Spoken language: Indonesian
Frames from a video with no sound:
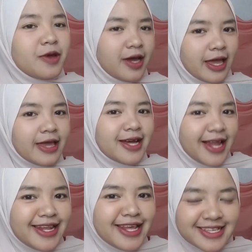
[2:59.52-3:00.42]
udah kayak
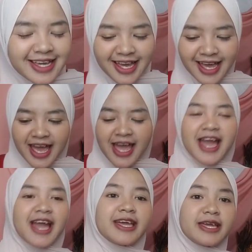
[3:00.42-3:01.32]
iklan aja
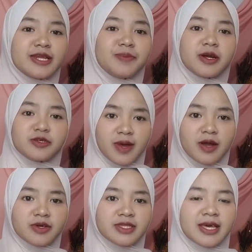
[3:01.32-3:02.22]
ya ini bagus
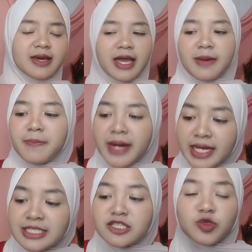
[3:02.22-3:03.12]
banget emang
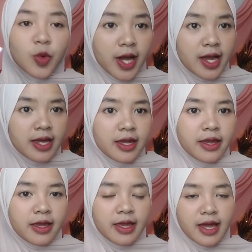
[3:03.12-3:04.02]
sesuai
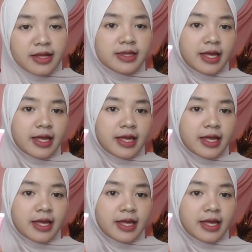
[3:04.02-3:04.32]
yang